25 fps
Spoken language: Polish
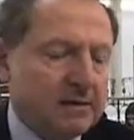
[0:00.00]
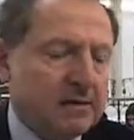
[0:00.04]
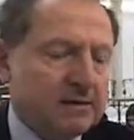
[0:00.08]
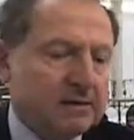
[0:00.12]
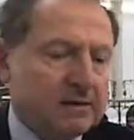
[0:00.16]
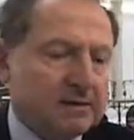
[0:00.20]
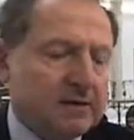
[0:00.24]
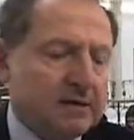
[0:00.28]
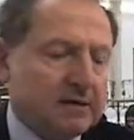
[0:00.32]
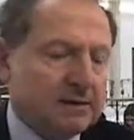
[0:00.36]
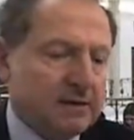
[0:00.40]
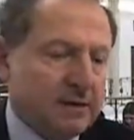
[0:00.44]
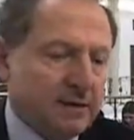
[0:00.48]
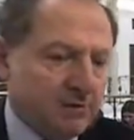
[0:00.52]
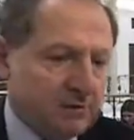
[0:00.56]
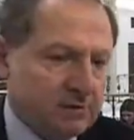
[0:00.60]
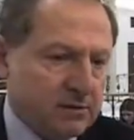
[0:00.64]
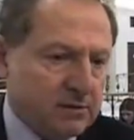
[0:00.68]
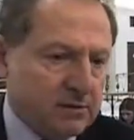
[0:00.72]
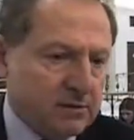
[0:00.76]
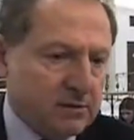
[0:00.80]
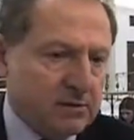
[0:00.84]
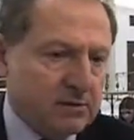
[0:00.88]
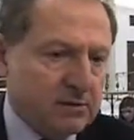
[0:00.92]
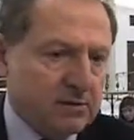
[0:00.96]
E, zdarzają
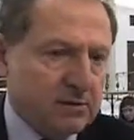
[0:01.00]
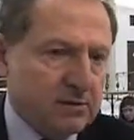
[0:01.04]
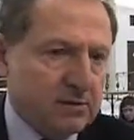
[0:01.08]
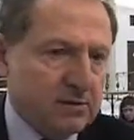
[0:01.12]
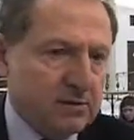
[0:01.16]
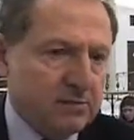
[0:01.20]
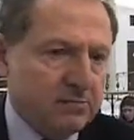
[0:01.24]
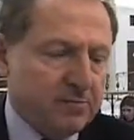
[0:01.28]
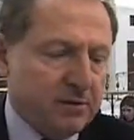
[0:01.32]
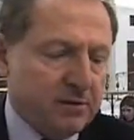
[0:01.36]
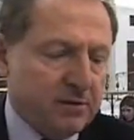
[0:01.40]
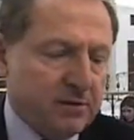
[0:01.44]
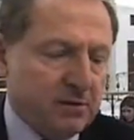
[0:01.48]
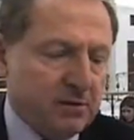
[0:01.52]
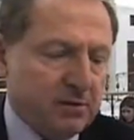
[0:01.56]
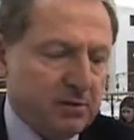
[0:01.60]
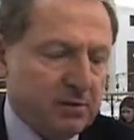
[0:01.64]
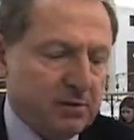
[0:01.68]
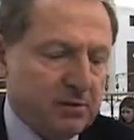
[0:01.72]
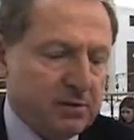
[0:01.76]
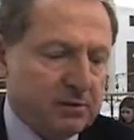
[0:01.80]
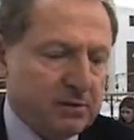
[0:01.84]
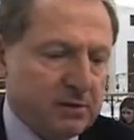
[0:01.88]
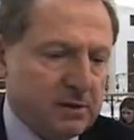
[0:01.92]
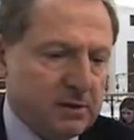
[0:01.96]
się
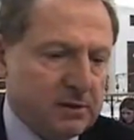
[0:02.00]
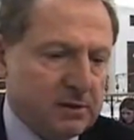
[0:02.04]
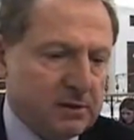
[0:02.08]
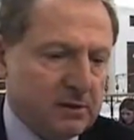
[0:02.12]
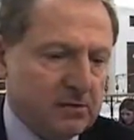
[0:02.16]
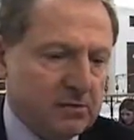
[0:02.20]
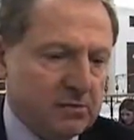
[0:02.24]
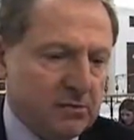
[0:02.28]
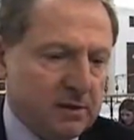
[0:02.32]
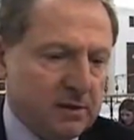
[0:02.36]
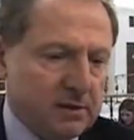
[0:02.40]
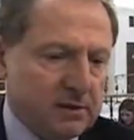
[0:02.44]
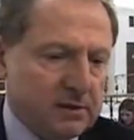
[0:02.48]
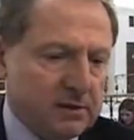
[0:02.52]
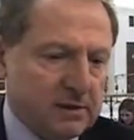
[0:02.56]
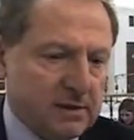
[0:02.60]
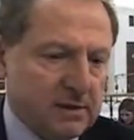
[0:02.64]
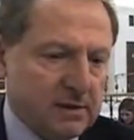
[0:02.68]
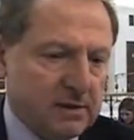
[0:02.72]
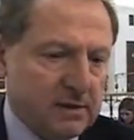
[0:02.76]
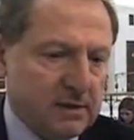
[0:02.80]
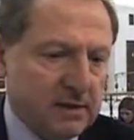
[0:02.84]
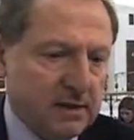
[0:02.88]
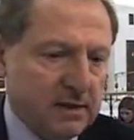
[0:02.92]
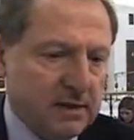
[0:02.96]
patologiczne
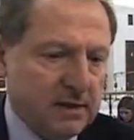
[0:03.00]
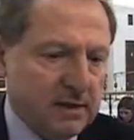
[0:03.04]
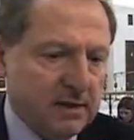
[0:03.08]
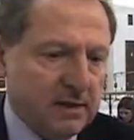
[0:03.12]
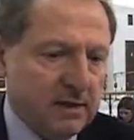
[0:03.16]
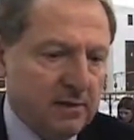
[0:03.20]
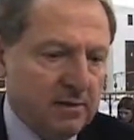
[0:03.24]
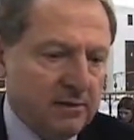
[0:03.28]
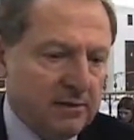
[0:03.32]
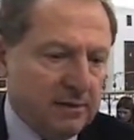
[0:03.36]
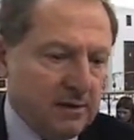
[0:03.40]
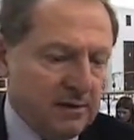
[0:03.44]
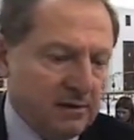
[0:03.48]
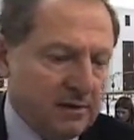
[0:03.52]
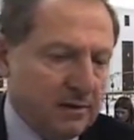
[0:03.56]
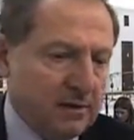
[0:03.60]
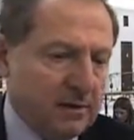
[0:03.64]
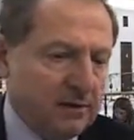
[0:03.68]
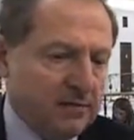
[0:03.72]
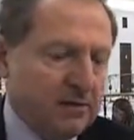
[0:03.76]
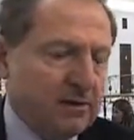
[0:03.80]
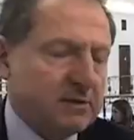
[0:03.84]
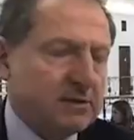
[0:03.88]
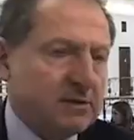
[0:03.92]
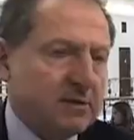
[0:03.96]
sytuacje i nawet w
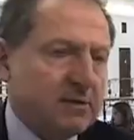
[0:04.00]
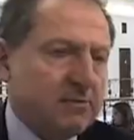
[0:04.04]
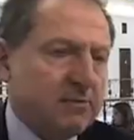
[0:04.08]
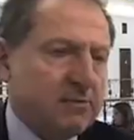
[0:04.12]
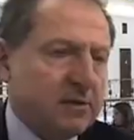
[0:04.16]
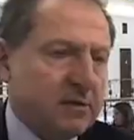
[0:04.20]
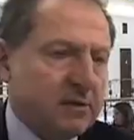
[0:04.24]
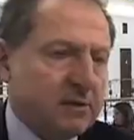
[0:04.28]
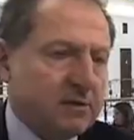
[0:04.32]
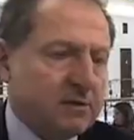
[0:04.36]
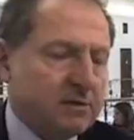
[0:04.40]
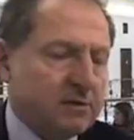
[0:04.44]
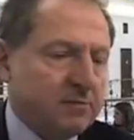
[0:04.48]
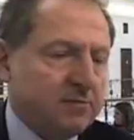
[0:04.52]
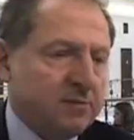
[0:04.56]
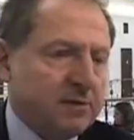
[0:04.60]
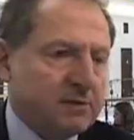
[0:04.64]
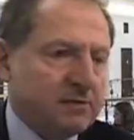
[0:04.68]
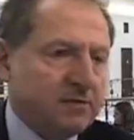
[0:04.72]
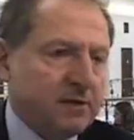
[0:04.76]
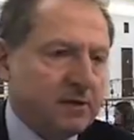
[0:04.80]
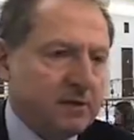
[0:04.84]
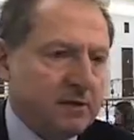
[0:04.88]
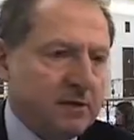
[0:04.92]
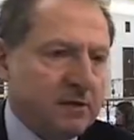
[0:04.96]
najbardziej demokratycznych
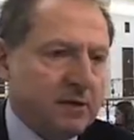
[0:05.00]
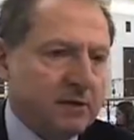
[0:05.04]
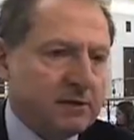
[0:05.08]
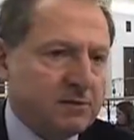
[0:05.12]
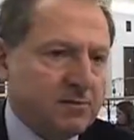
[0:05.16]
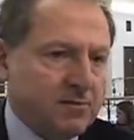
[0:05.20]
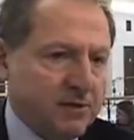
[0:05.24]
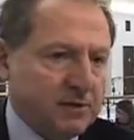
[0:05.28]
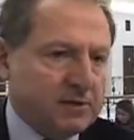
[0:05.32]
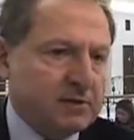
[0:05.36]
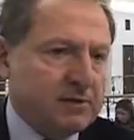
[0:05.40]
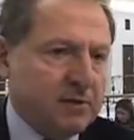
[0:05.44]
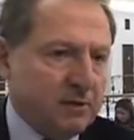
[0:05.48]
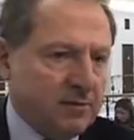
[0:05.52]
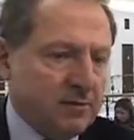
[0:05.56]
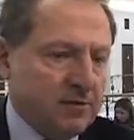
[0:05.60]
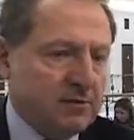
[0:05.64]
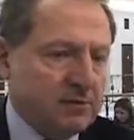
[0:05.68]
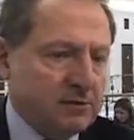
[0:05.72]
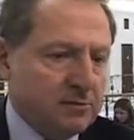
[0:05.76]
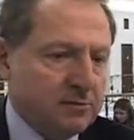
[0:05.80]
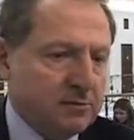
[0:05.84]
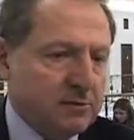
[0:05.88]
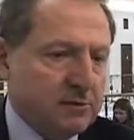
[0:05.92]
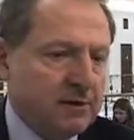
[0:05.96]
państwach, takich jak Szwecja,
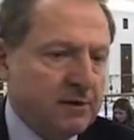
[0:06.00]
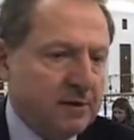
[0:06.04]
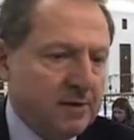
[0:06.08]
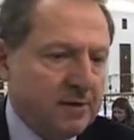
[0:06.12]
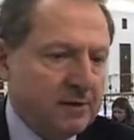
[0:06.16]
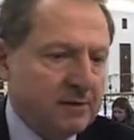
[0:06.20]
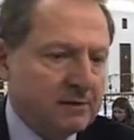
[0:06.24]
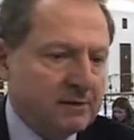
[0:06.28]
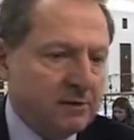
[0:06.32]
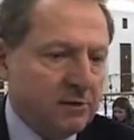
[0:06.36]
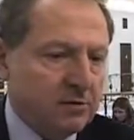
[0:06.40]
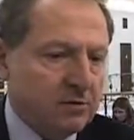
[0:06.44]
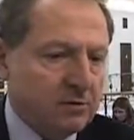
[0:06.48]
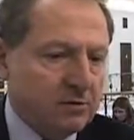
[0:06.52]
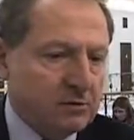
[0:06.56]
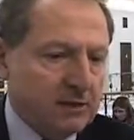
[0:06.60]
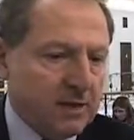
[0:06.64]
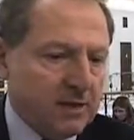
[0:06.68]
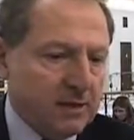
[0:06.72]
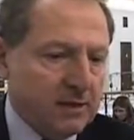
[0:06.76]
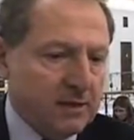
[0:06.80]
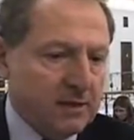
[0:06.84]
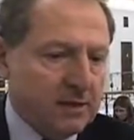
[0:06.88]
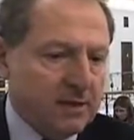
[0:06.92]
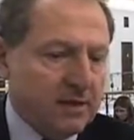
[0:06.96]
mieliśmy w ciągu
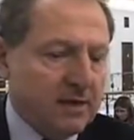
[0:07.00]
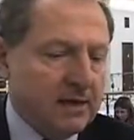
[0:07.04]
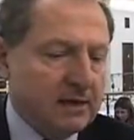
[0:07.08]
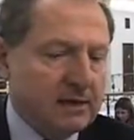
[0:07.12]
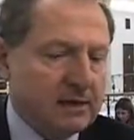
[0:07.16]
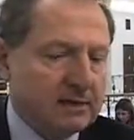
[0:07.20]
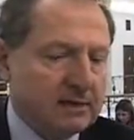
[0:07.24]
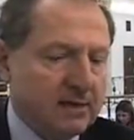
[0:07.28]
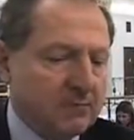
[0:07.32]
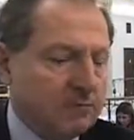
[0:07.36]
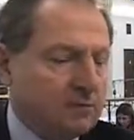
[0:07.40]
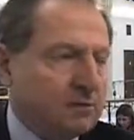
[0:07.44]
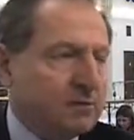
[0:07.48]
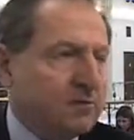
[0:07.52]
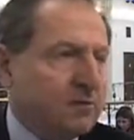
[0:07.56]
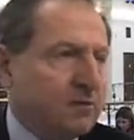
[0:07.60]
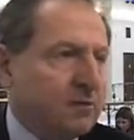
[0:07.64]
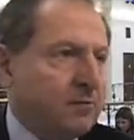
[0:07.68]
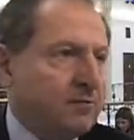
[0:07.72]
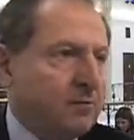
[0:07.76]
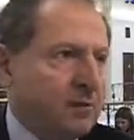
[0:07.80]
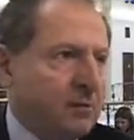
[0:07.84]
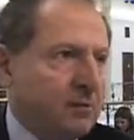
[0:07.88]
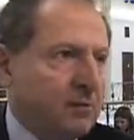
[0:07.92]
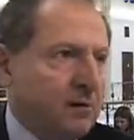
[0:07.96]
ostatnich lat zabójstwo
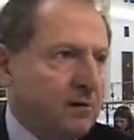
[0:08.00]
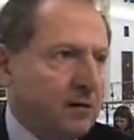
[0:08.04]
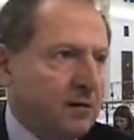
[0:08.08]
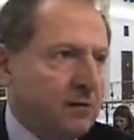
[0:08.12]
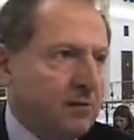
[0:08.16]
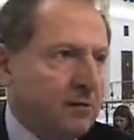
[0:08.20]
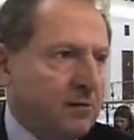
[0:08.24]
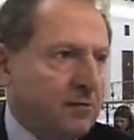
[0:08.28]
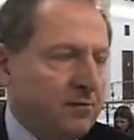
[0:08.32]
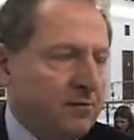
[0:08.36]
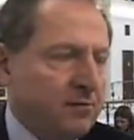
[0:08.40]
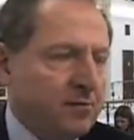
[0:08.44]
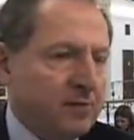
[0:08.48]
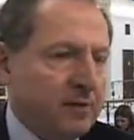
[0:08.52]
i premiera Olofa